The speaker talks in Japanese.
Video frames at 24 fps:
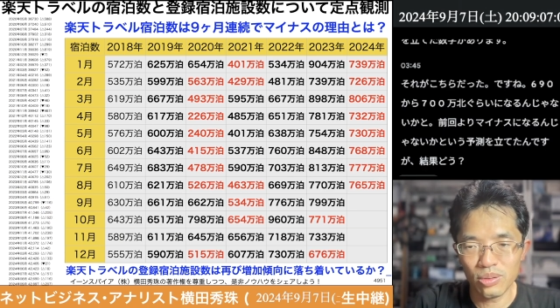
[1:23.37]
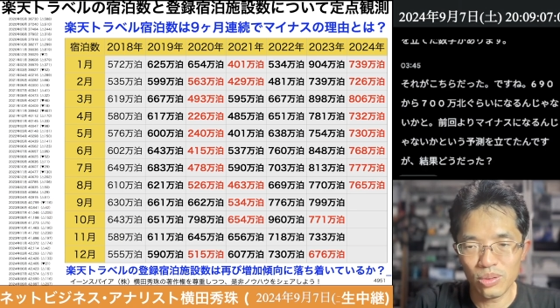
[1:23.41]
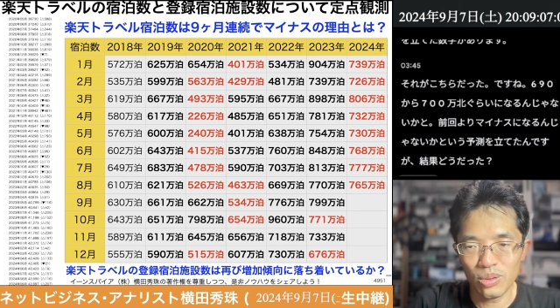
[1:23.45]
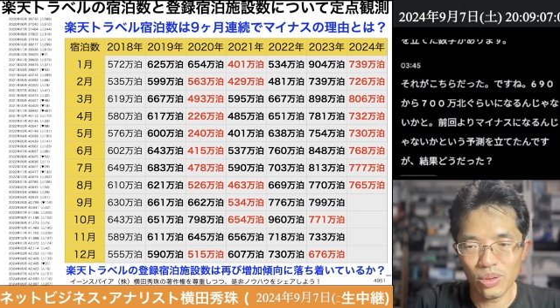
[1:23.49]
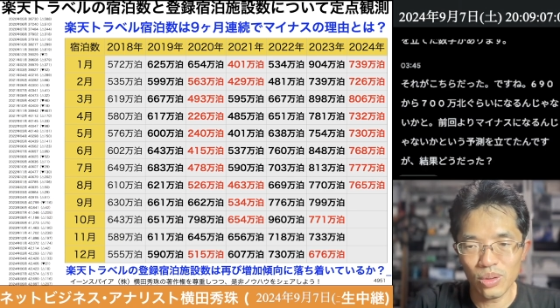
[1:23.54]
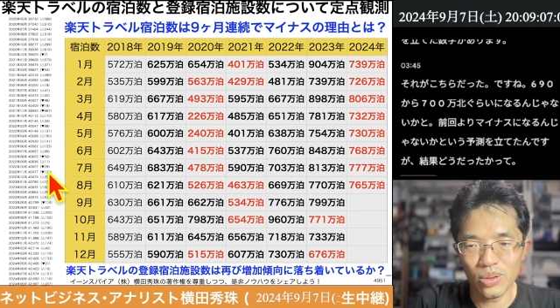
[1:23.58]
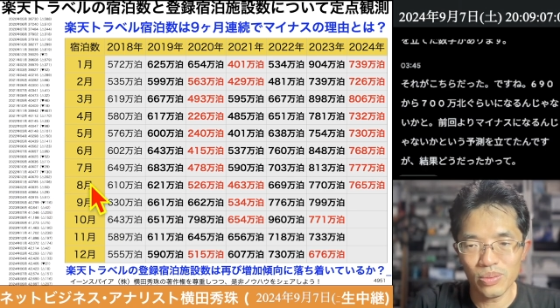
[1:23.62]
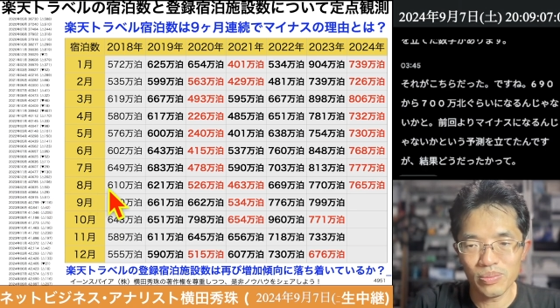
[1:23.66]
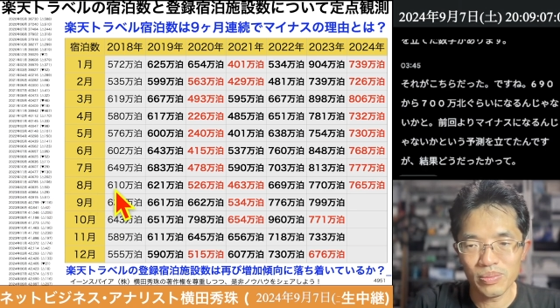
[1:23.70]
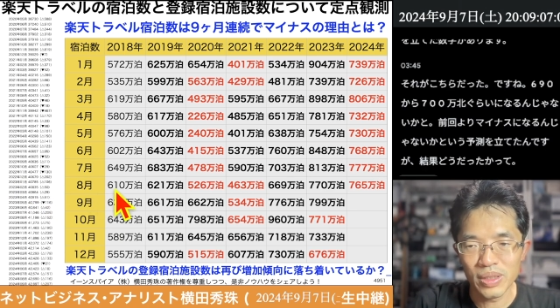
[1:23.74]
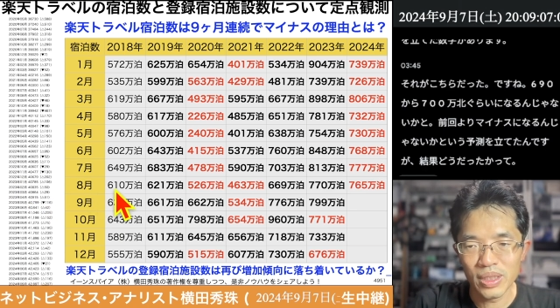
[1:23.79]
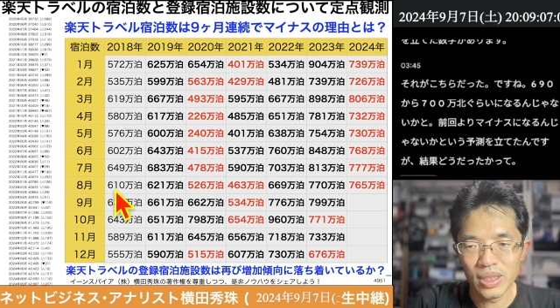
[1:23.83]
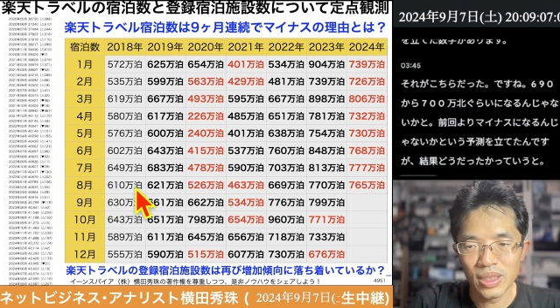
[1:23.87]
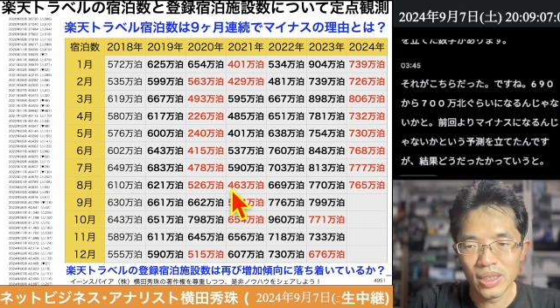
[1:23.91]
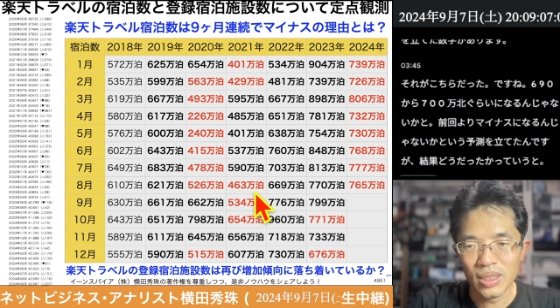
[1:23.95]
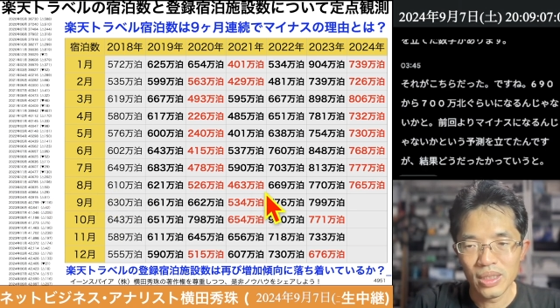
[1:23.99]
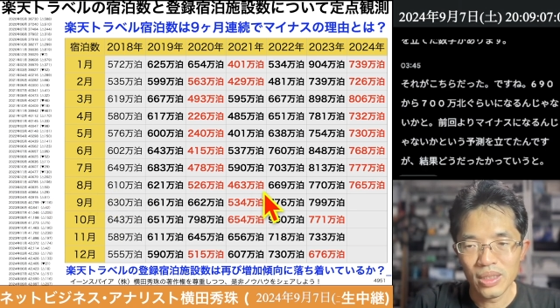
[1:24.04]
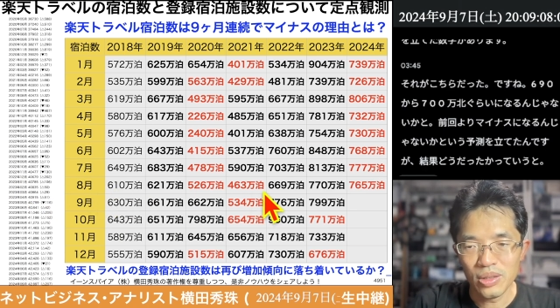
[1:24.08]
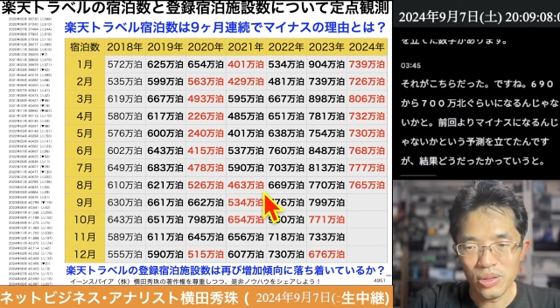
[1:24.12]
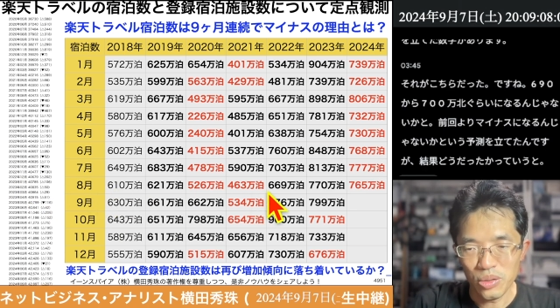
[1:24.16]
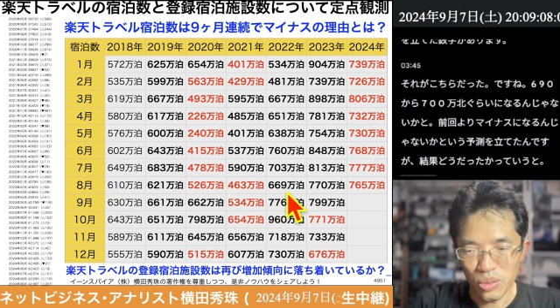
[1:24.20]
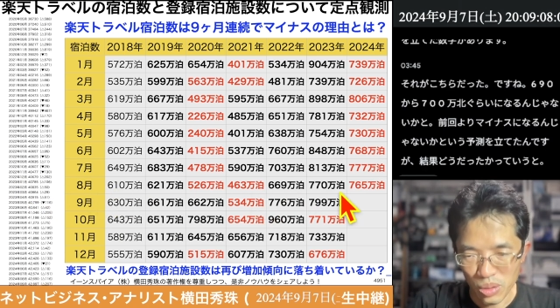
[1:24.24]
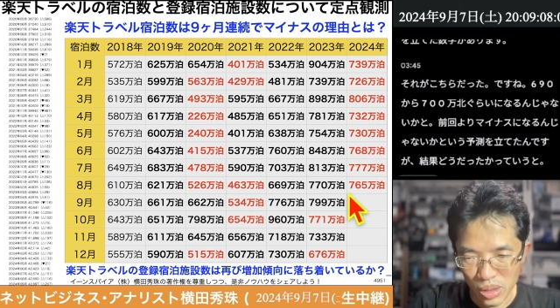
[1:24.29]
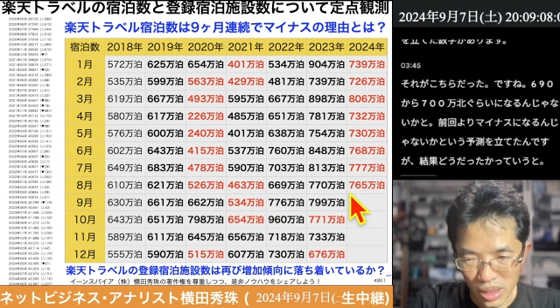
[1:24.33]
と、
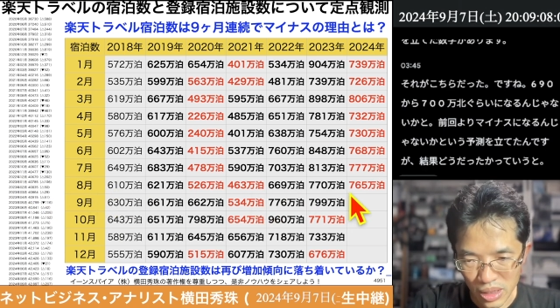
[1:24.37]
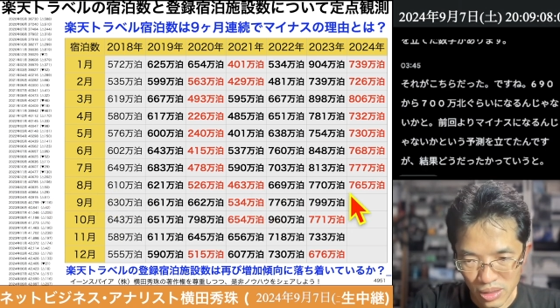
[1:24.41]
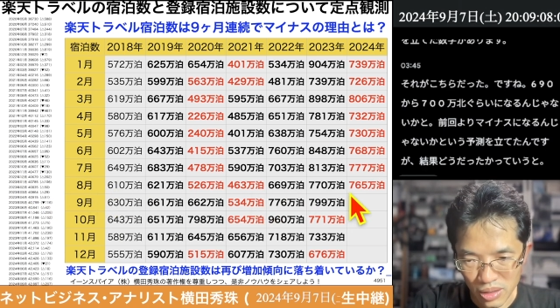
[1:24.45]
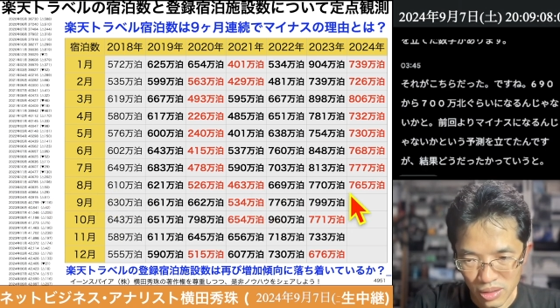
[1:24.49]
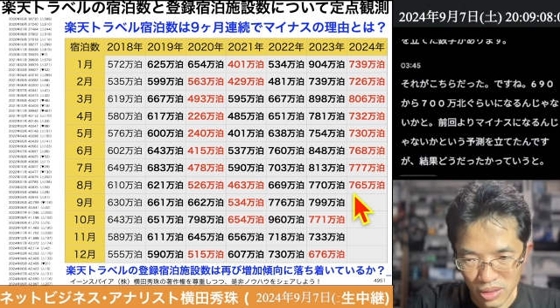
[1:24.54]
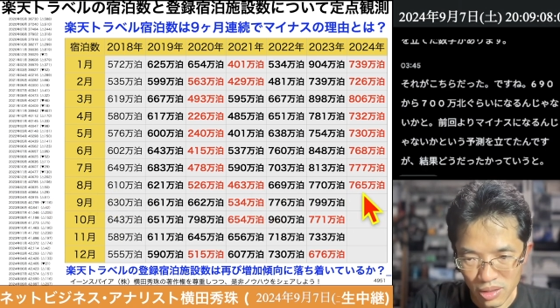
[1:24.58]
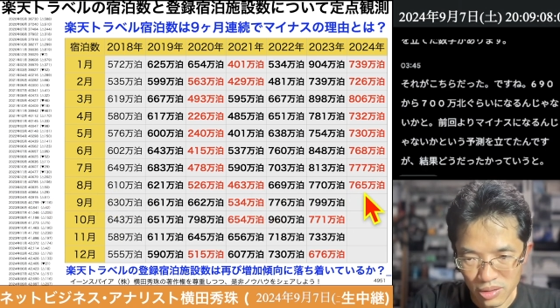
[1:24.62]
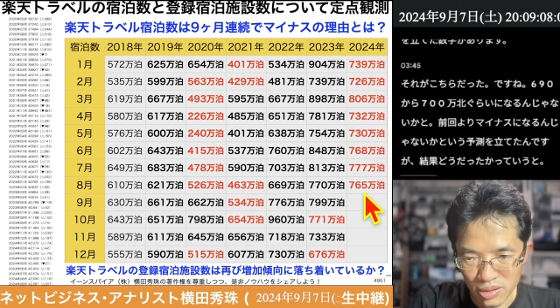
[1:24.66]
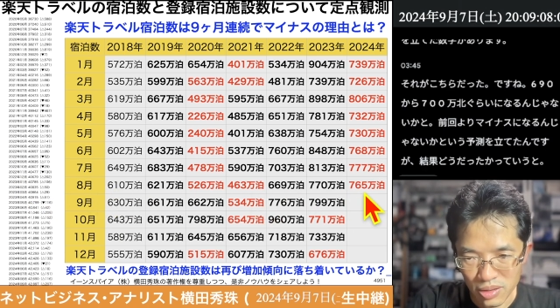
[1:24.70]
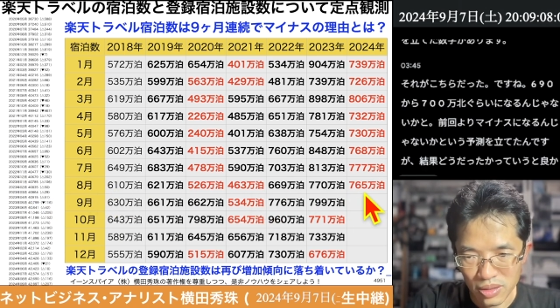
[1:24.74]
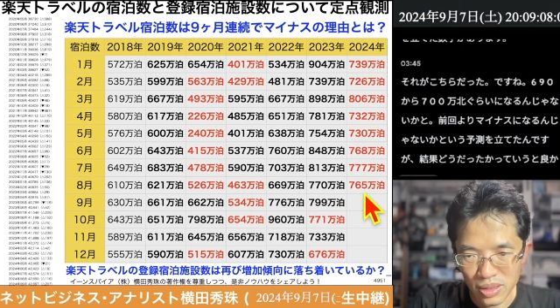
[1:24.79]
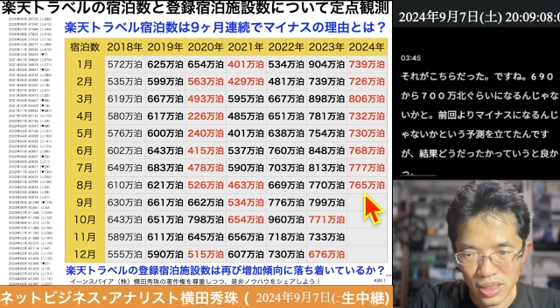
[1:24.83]
良かったです。